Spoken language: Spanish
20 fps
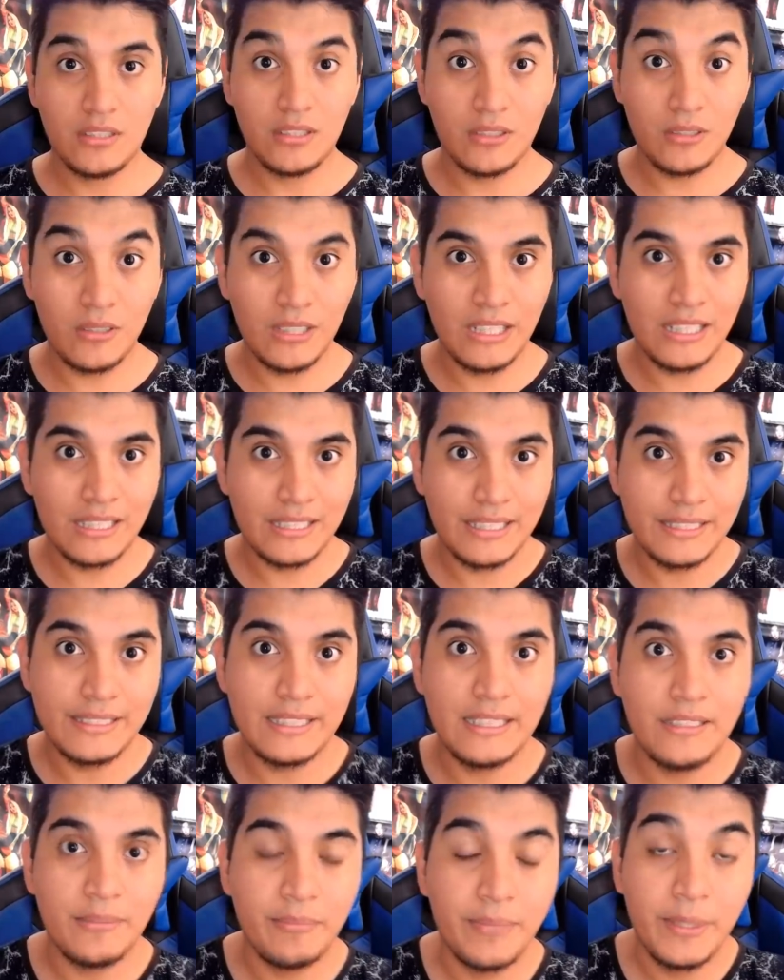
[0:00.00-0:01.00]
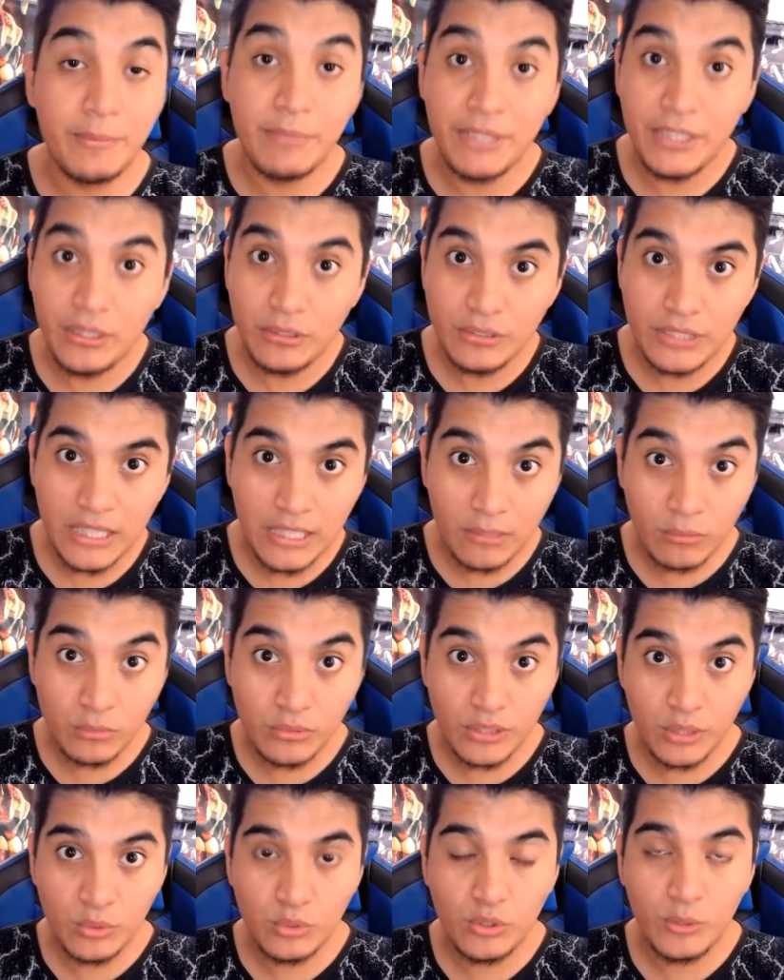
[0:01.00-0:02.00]
Hola, ¿qué tal? Bienvenidos a un
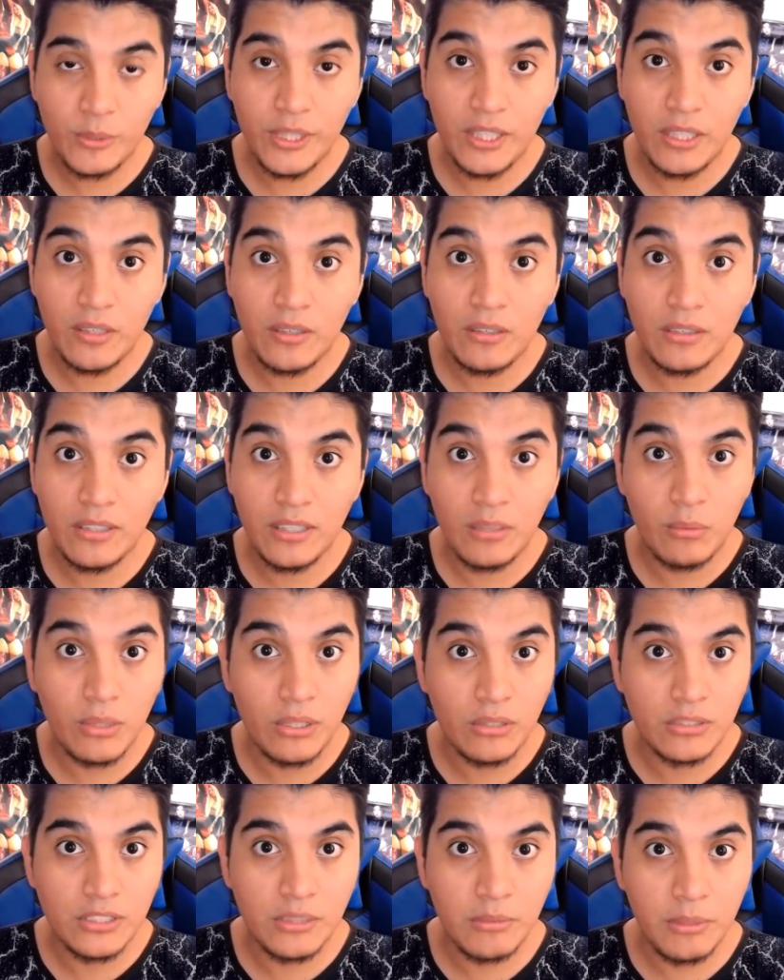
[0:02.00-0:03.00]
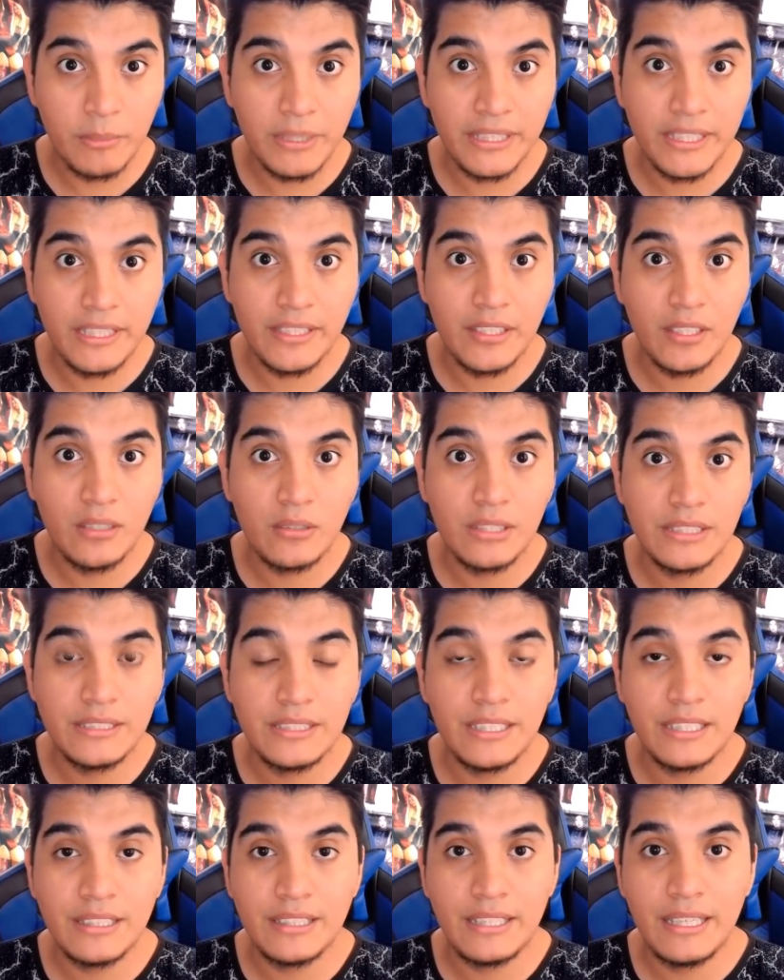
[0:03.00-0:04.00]
segundo video y bueno, simplemente quiero
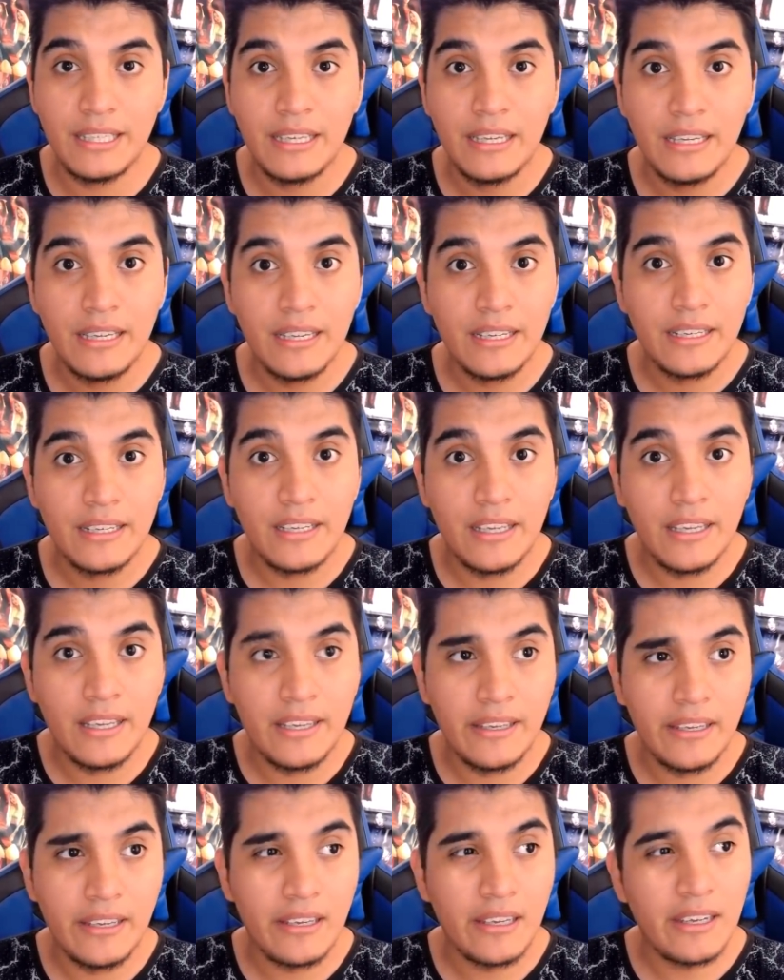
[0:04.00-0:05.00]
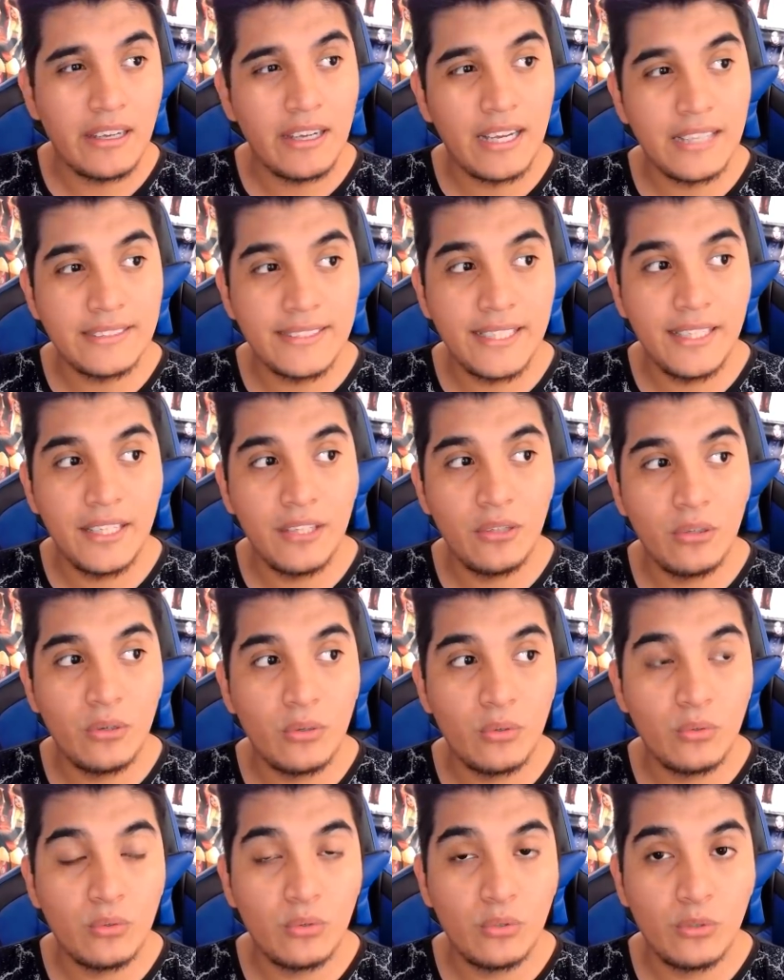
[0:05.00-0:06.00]
decirte que ha salido
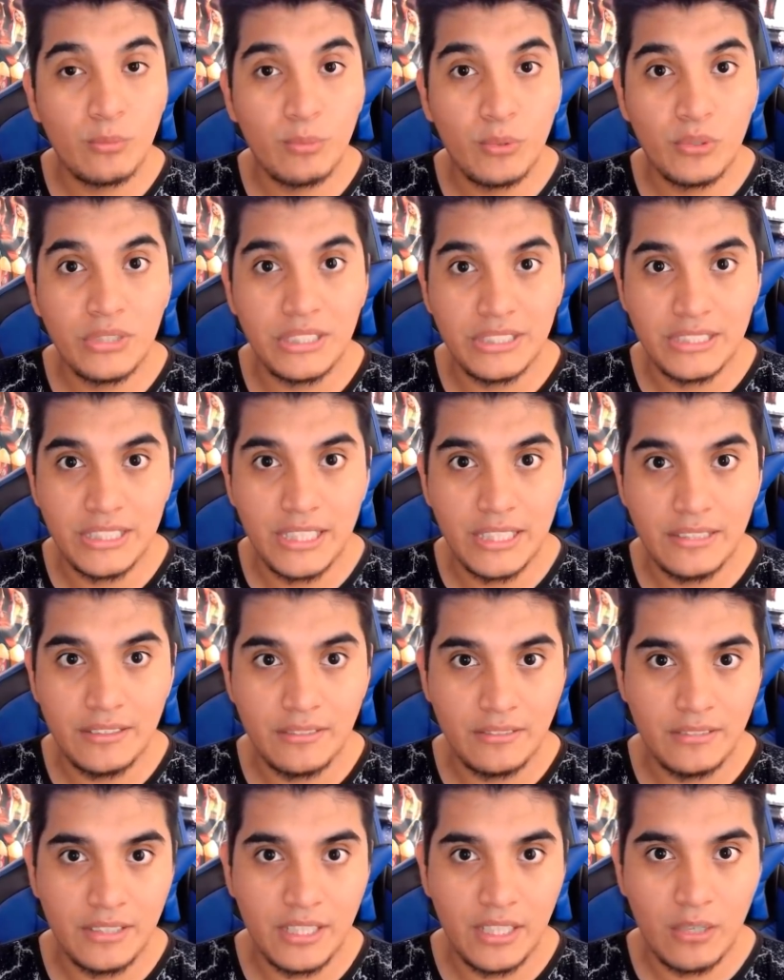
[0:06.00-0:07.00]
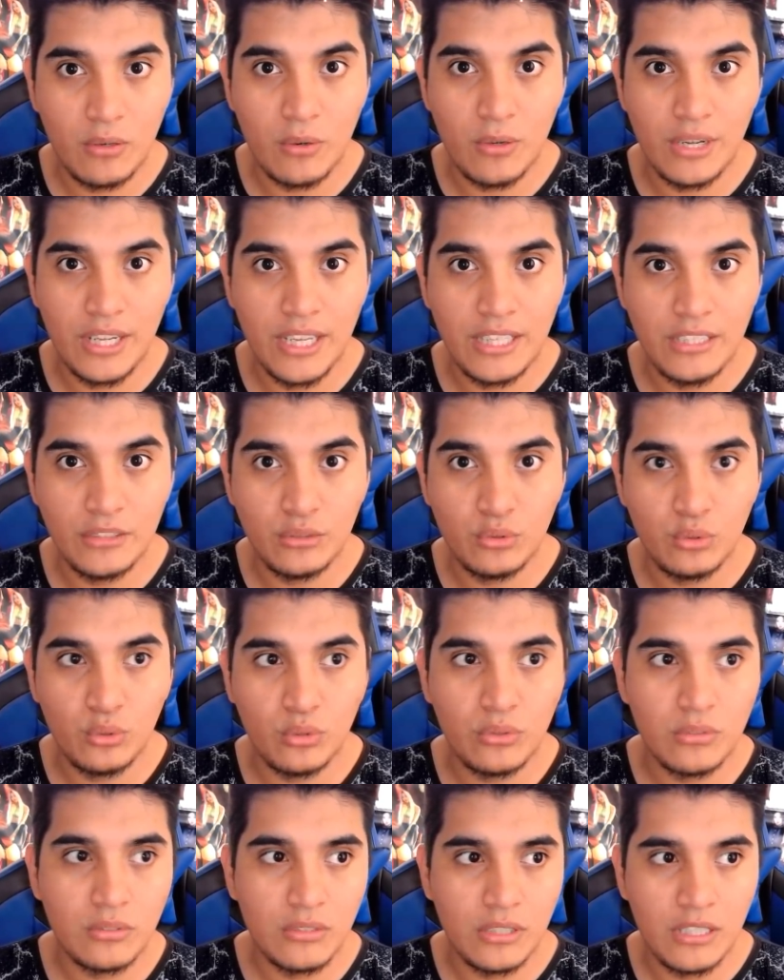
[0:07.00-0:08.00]
un grupo de chat de Corea del
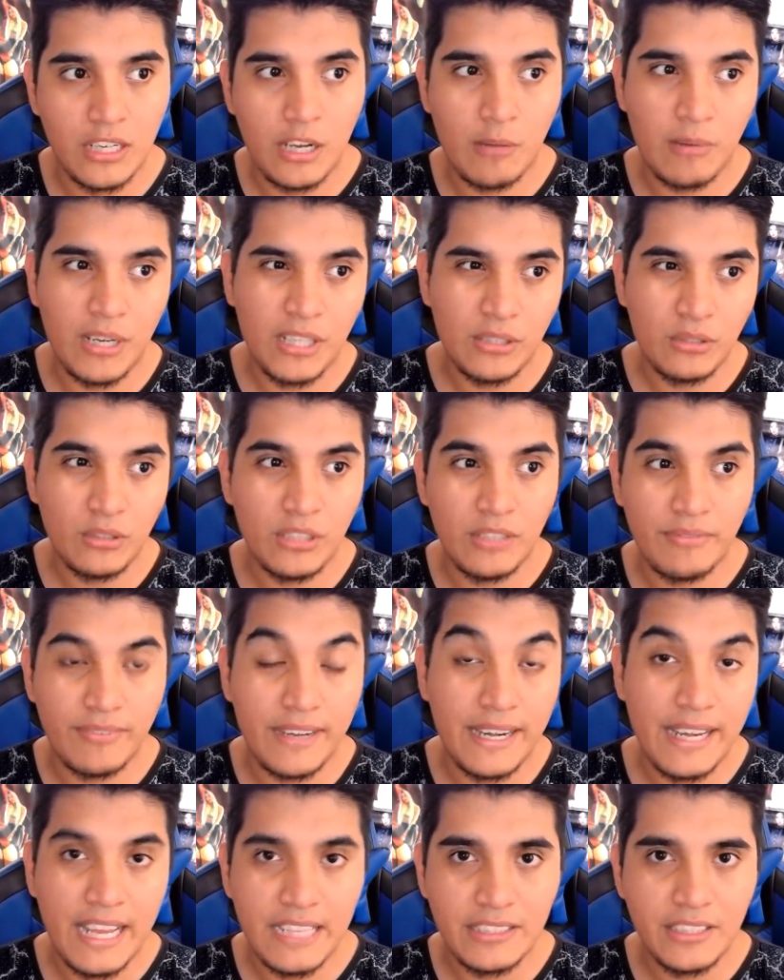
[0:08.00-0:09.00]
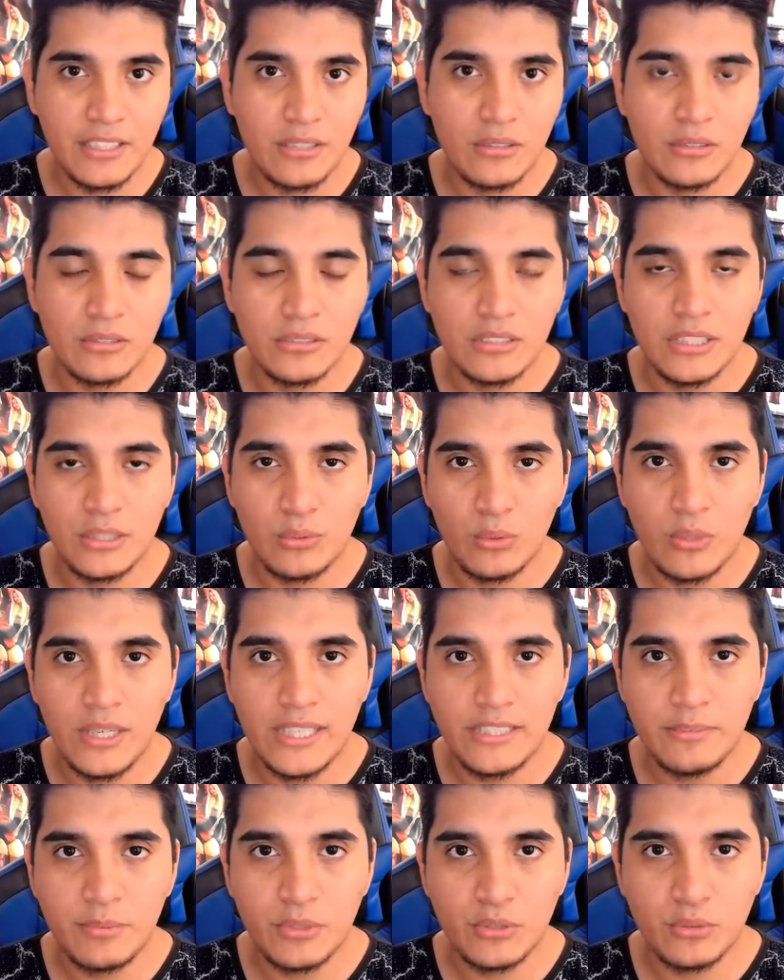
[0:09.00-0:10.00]
Sur hablando de fanáticos de
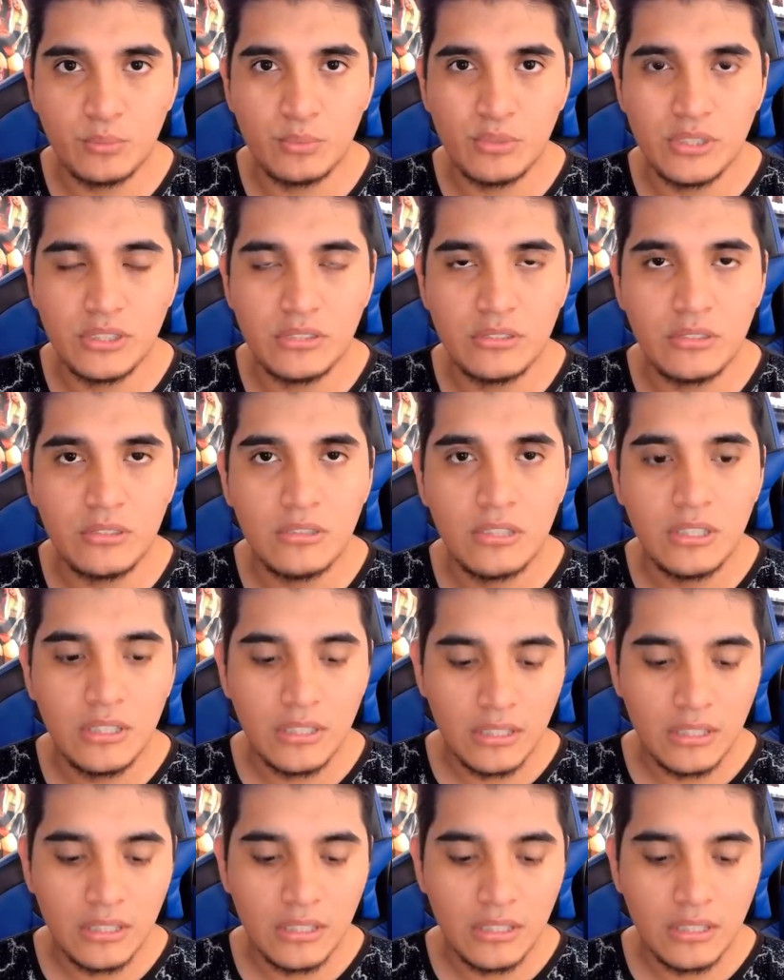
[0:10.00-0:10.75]
Twice, por supuesto.